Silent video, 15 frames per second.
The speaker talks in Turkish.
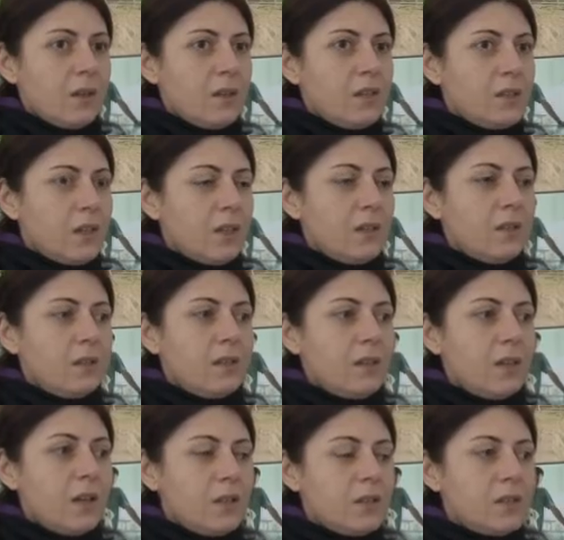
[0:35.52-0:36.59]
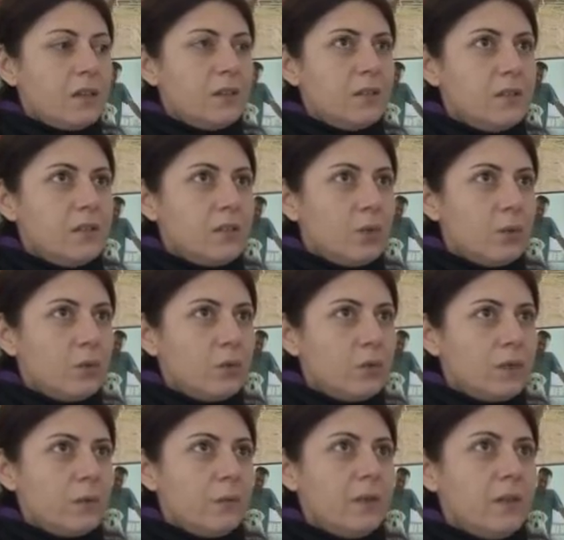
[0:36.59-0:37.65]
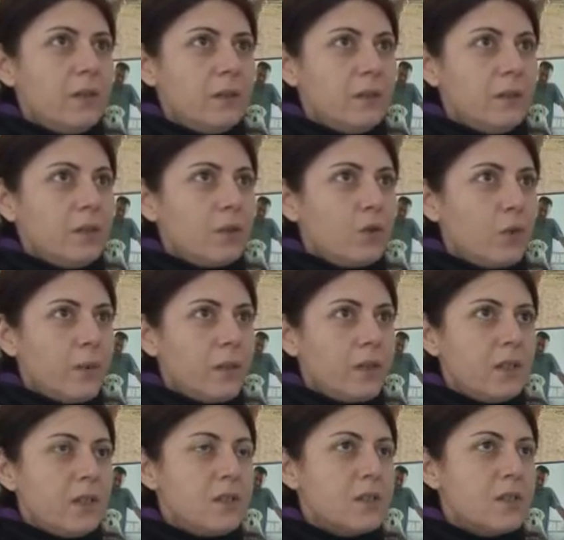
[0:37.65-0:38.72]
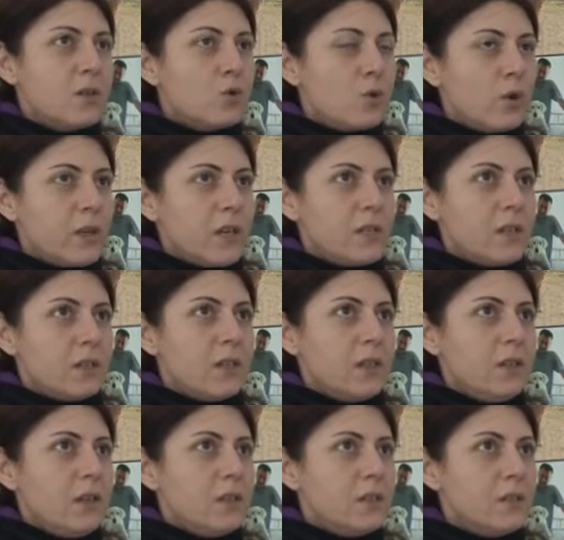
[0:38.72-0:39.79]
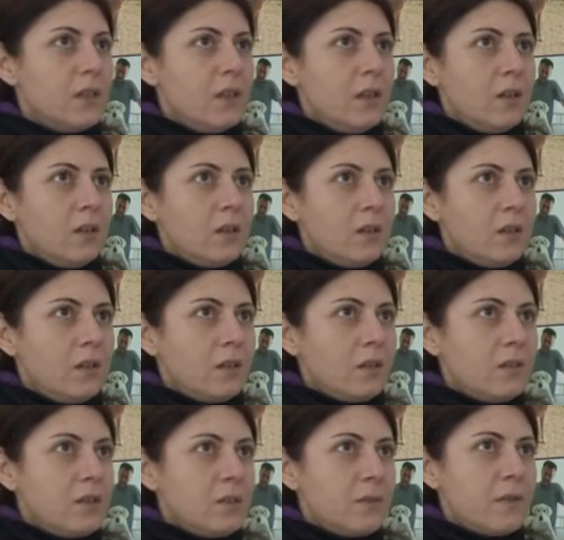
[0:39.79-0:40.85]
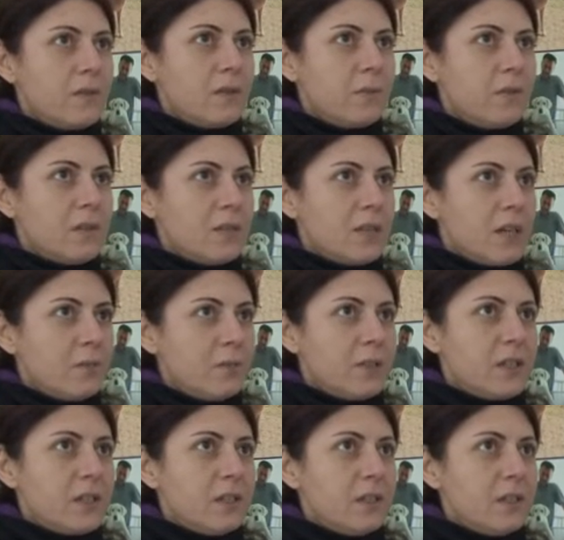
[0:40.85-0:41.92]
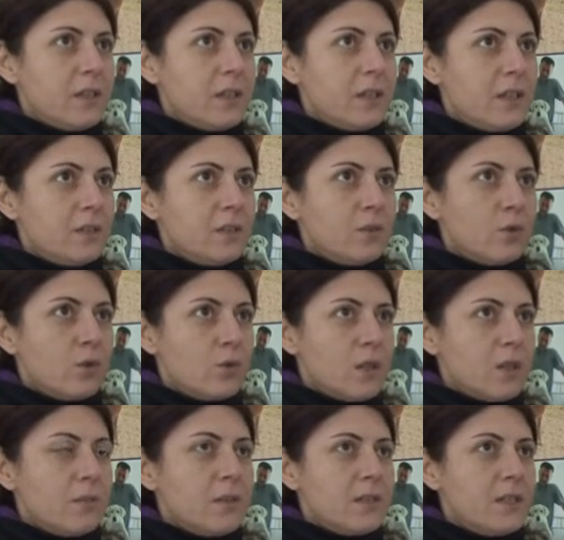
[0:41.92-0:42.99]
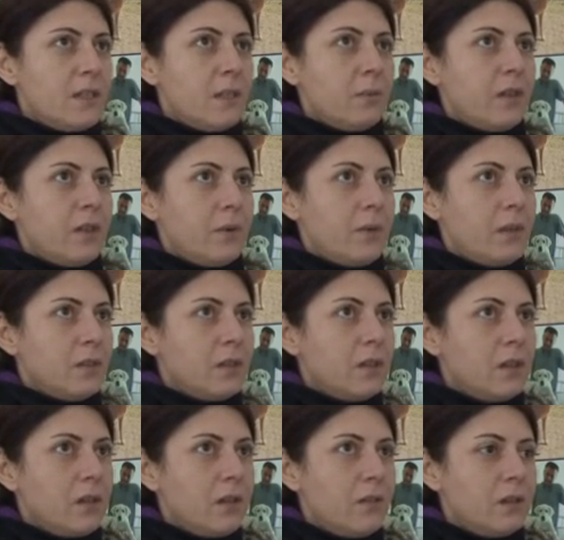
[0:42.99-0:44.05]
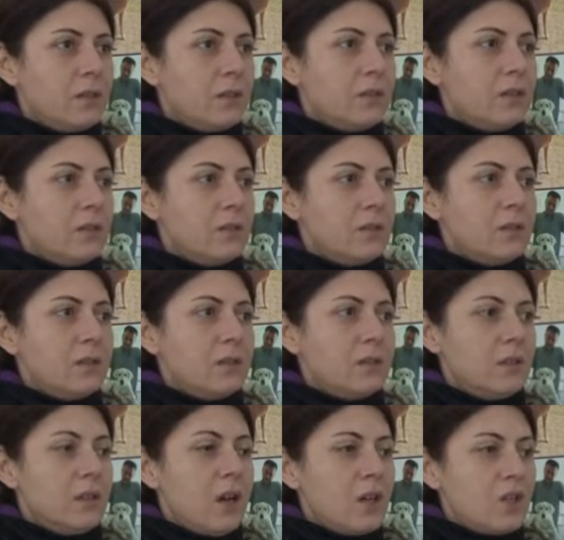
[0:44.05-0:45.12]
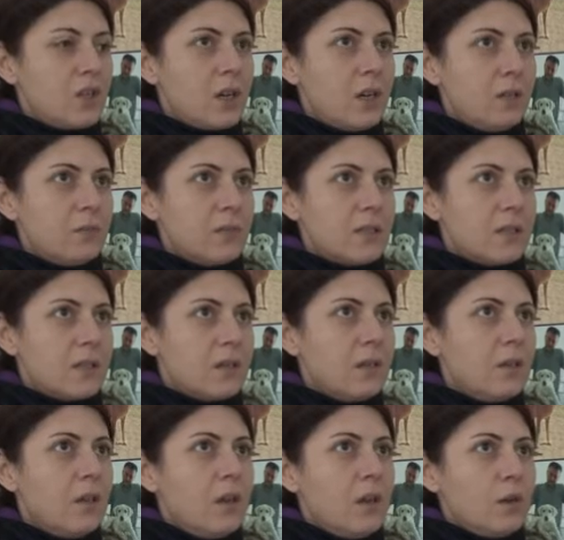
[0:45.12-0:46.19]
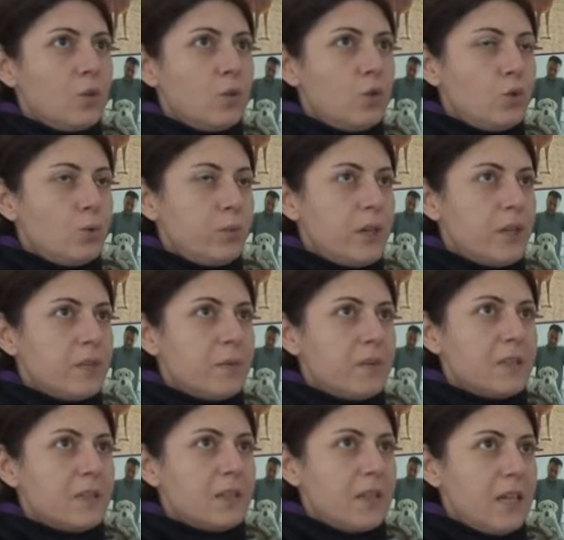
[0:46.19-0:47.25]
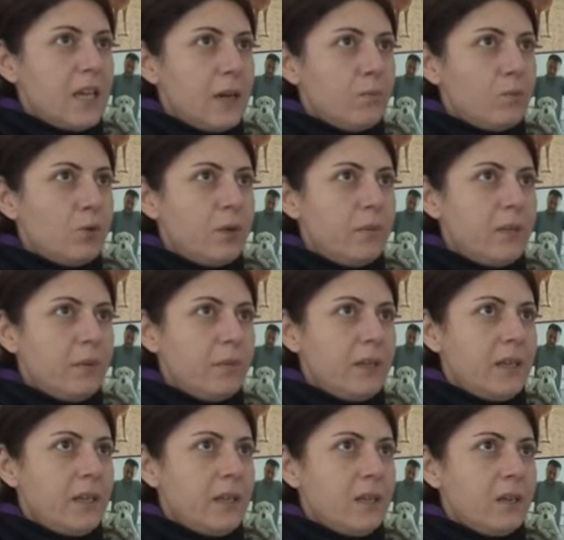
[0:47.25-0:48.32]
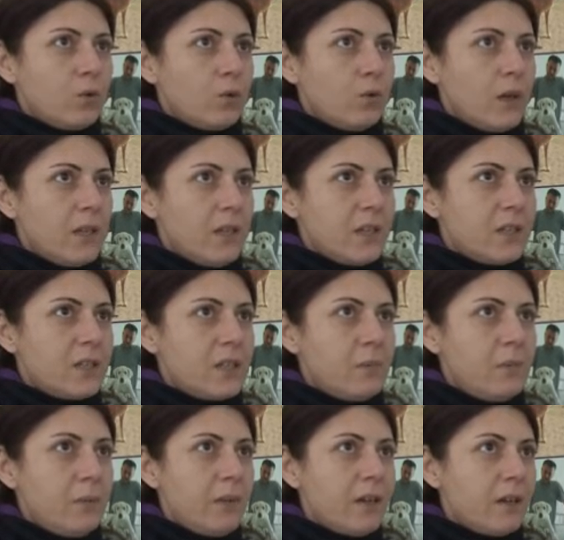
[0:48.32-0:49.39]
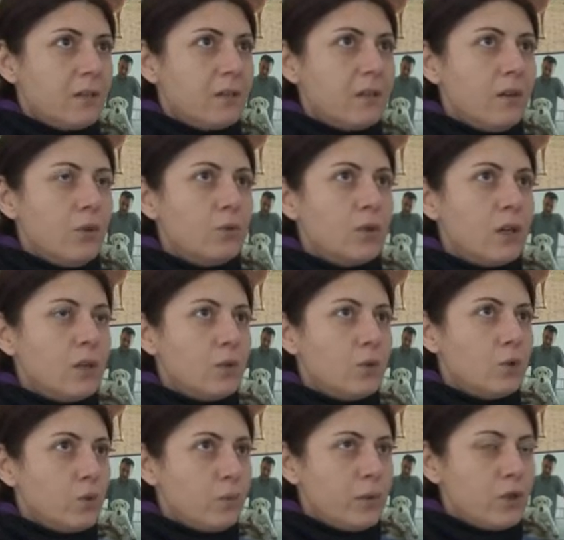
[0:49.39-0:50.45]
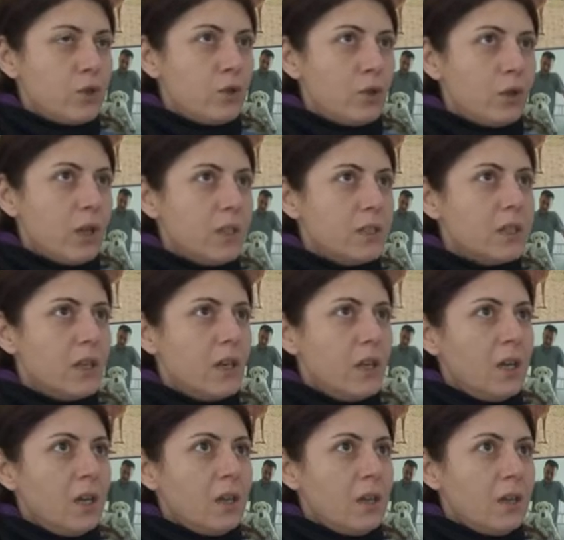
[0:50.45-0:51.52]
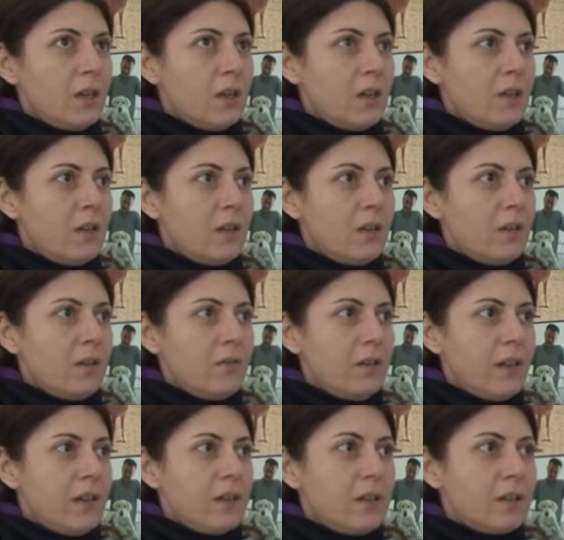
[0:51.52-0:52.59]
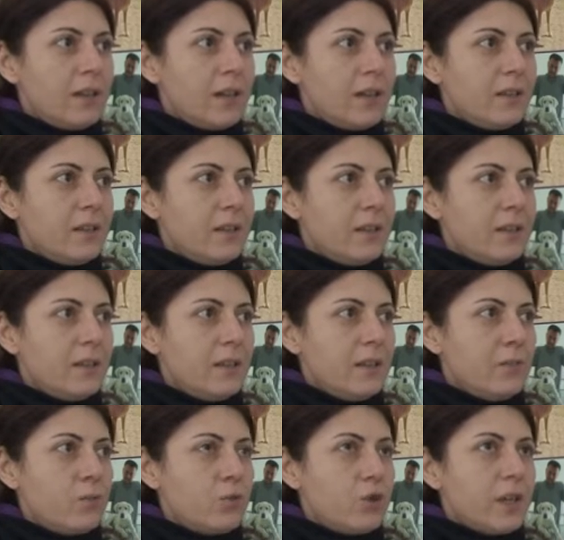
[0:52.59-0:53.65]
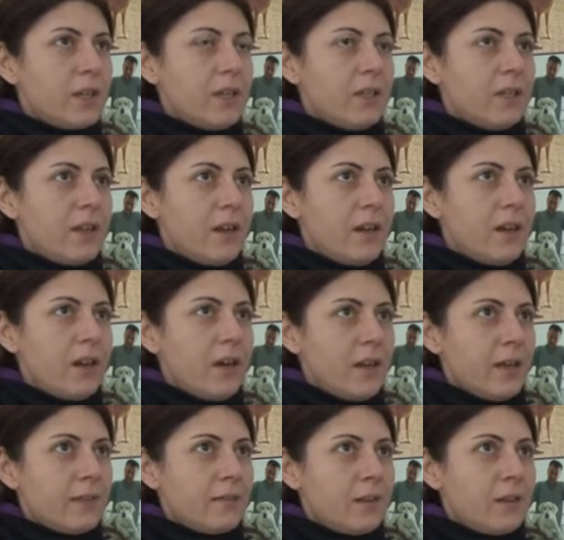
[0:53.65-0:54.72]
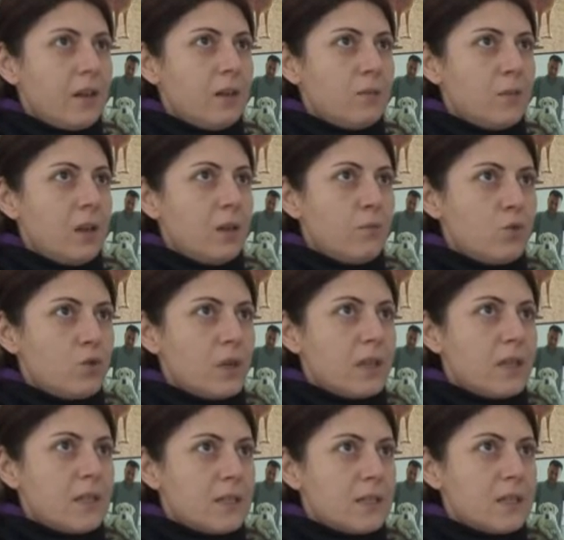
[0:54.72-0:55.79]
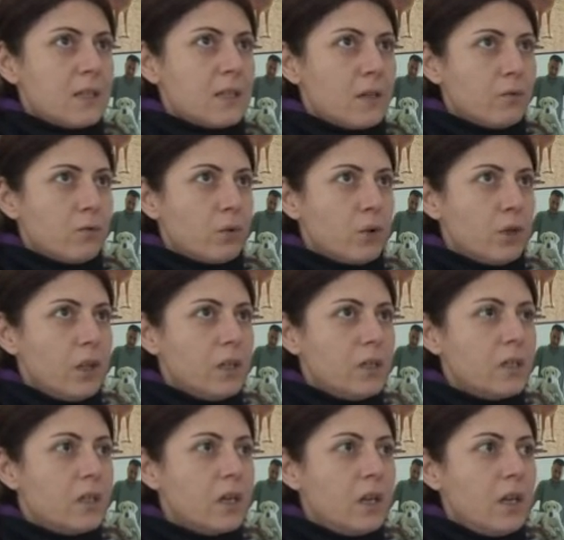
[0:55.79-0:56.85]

Kış ayları her canlı için olduğu gibi e, köpekler için de zor geçen aylar. E, kış mevsiminin sert bir şekilde kendini göstermesiyle beraber hayvanların e, aç kalması, gruplaşması, yem bulabilmeyi kolaylaştırabilmek adına onlar da gruplaşıyorlar. E, ve kendilerini bu şekilde hayatta kalma mücadelesinde savunuyorlar.